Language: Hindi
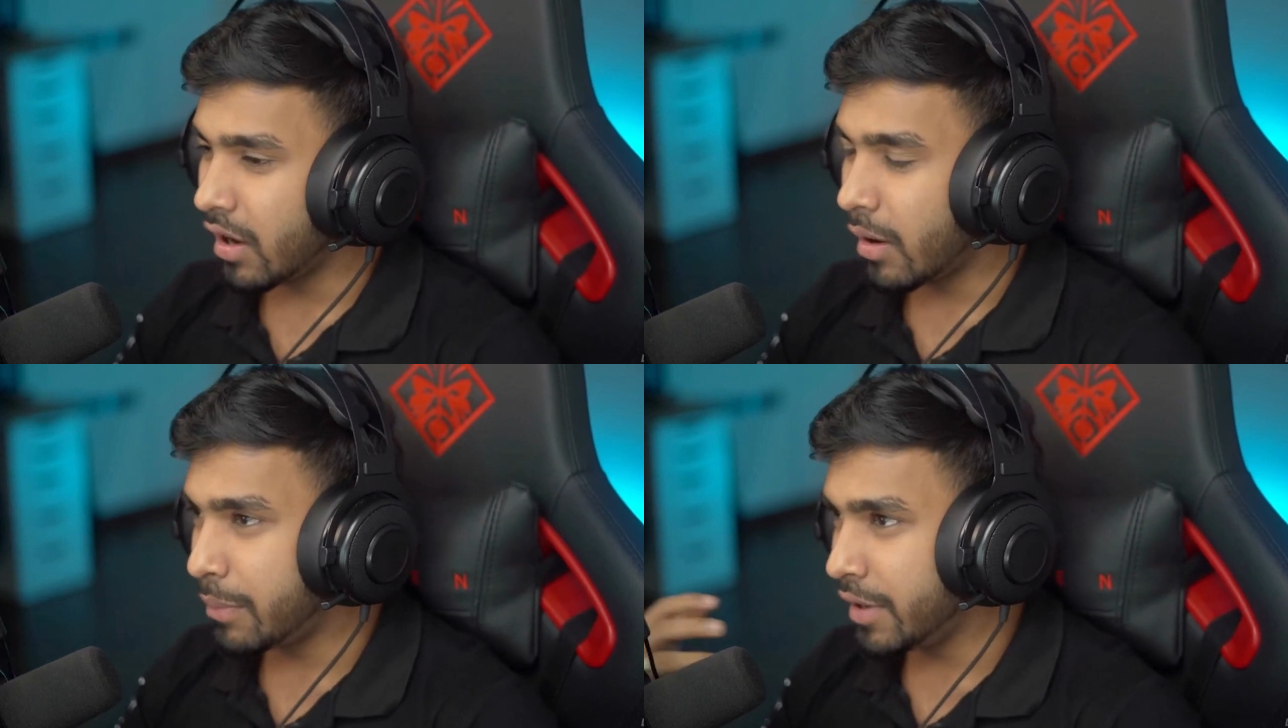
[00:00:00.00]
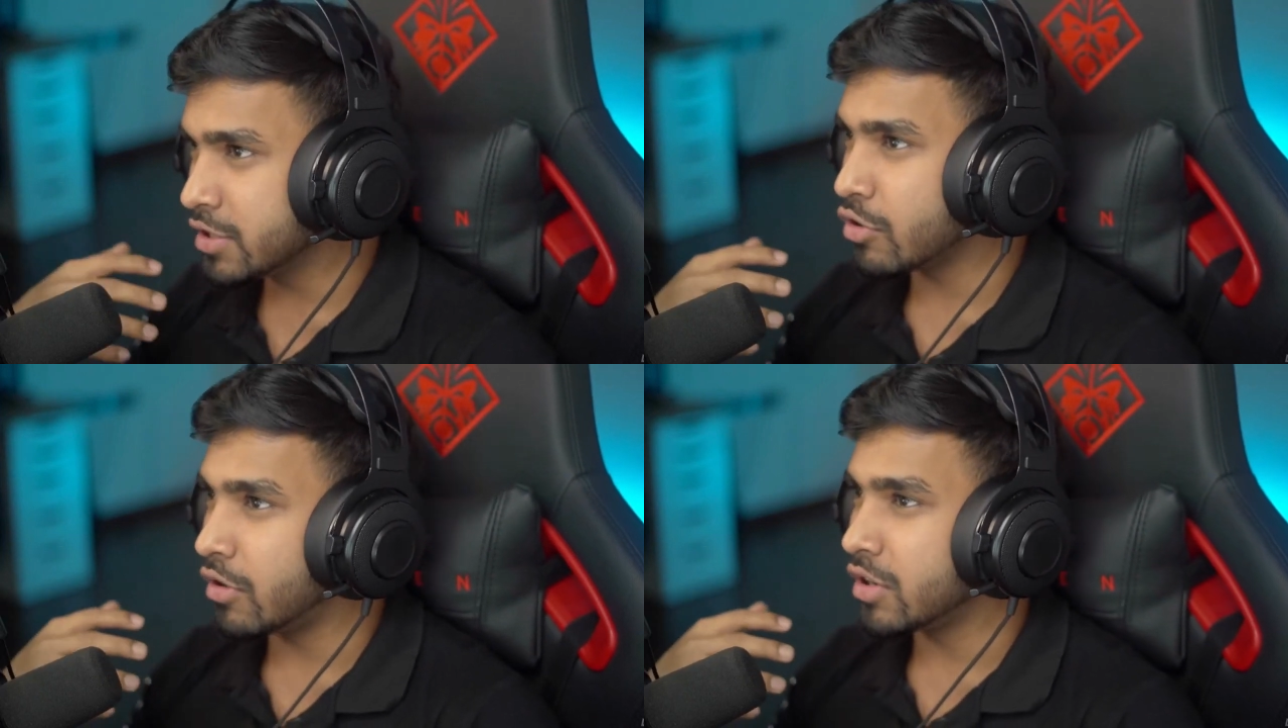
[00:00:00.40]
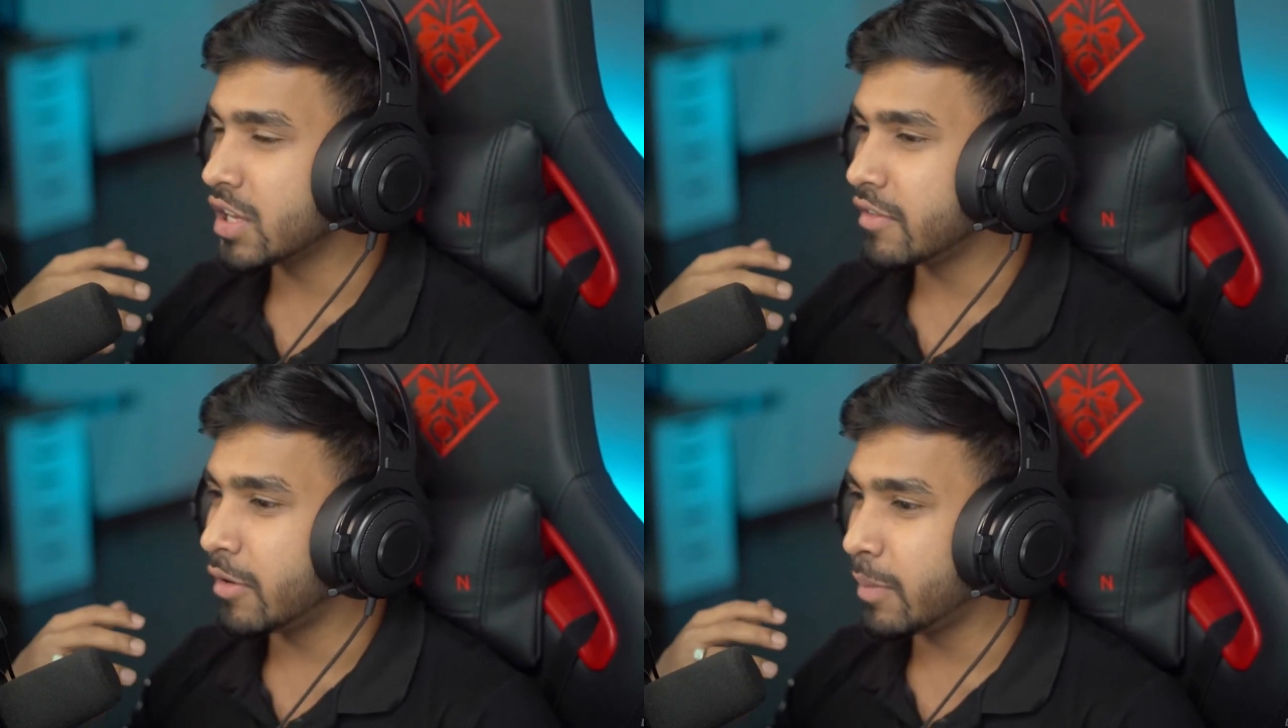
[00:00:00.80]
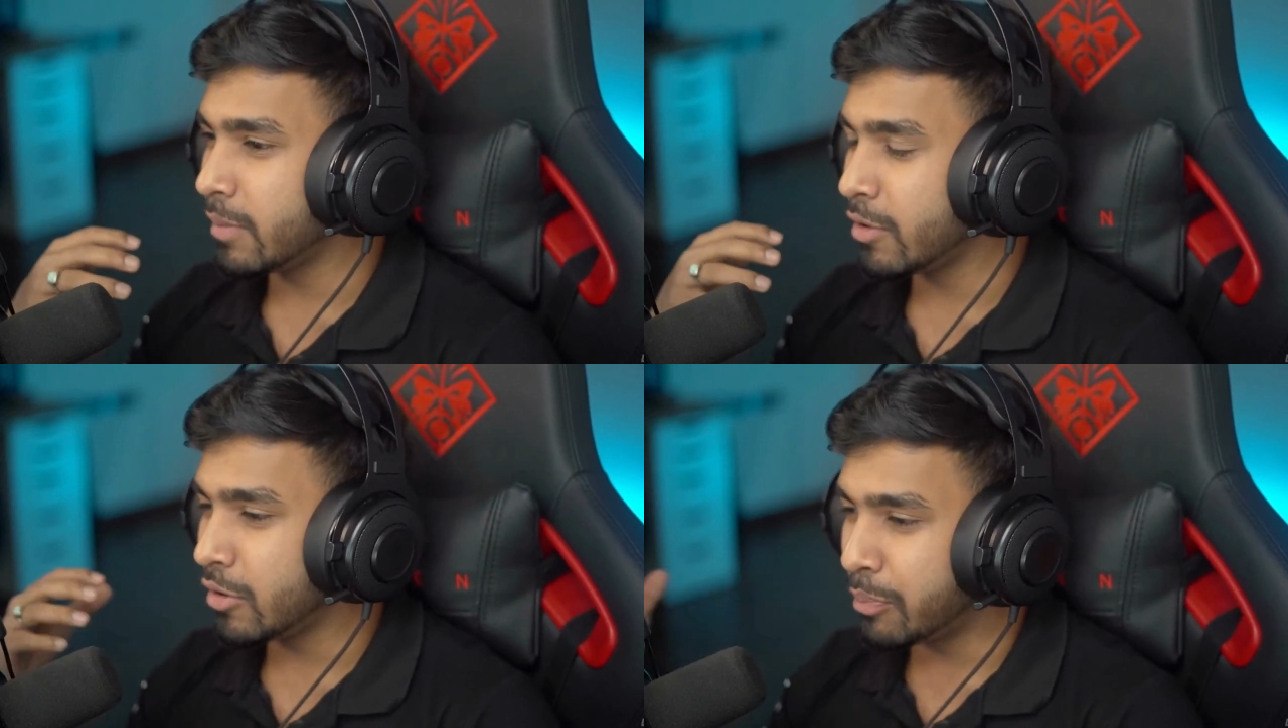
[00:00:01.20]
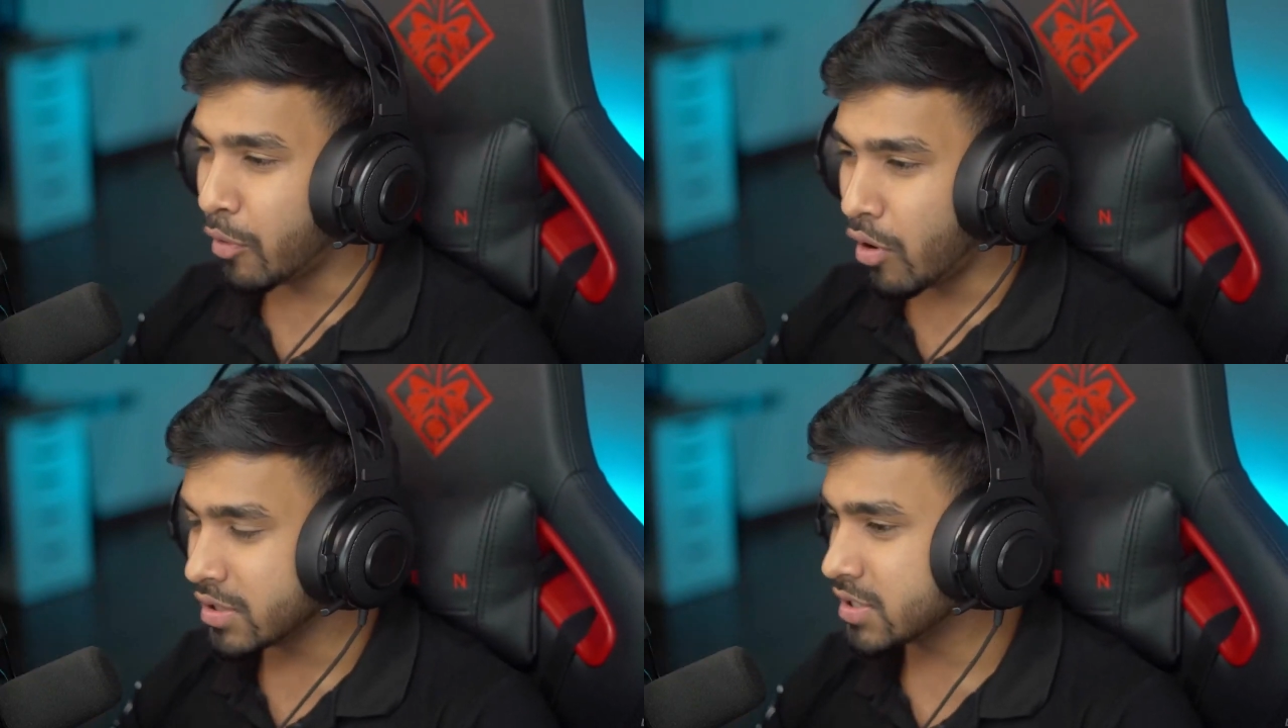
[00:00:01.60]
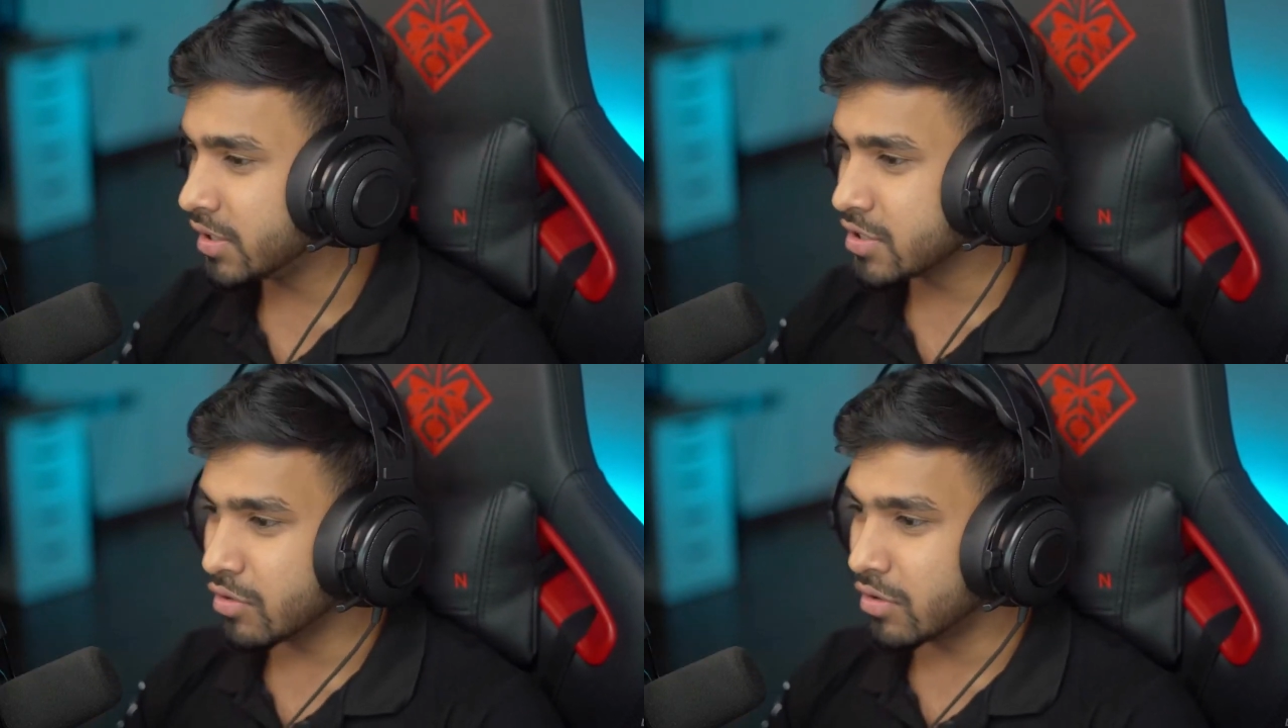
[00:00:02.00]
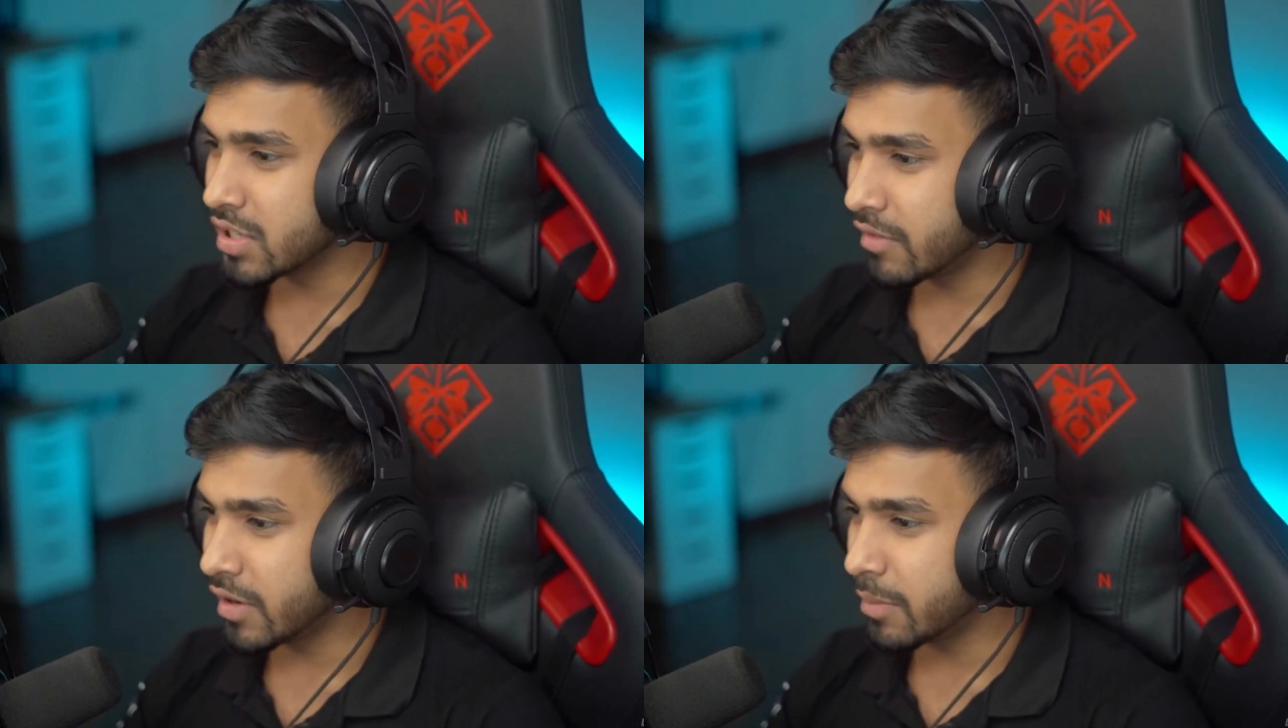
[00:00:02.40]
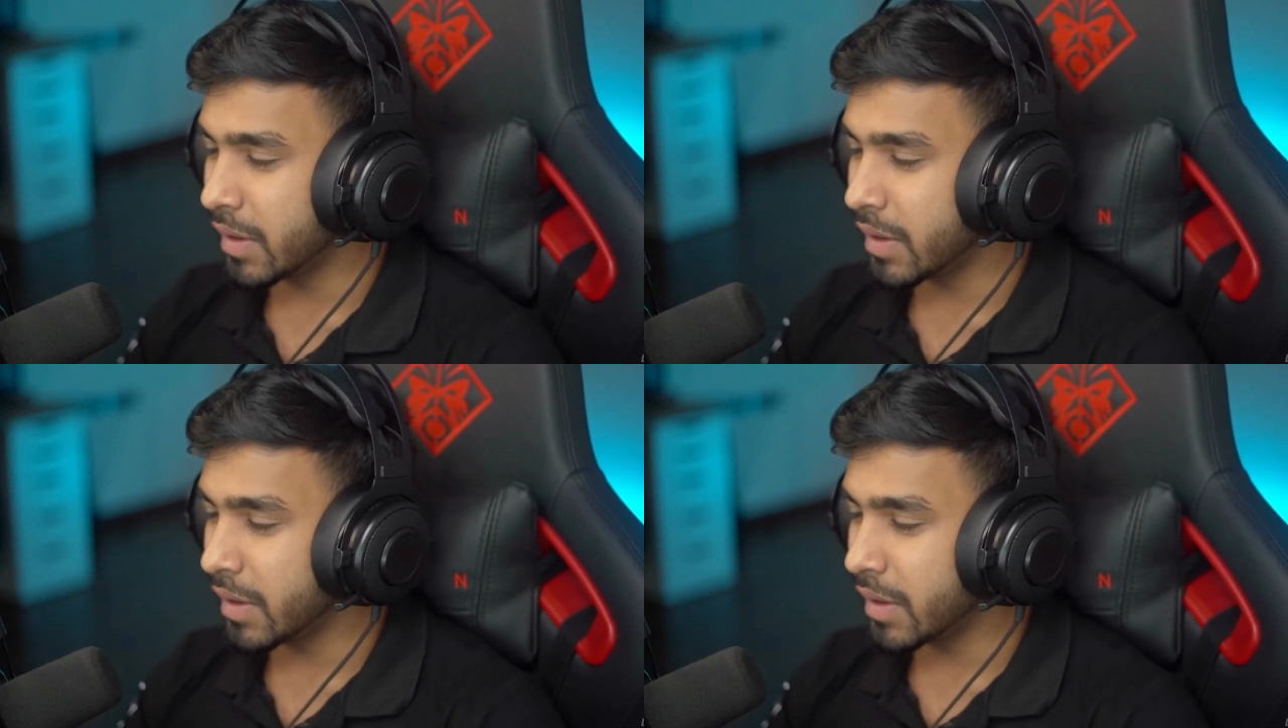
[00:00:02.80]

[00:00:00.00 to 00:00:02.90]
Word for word: अपने डिस्कॉर्ड सर्वर पे भी और बहुत से डिस्कॉर्ड सर्वर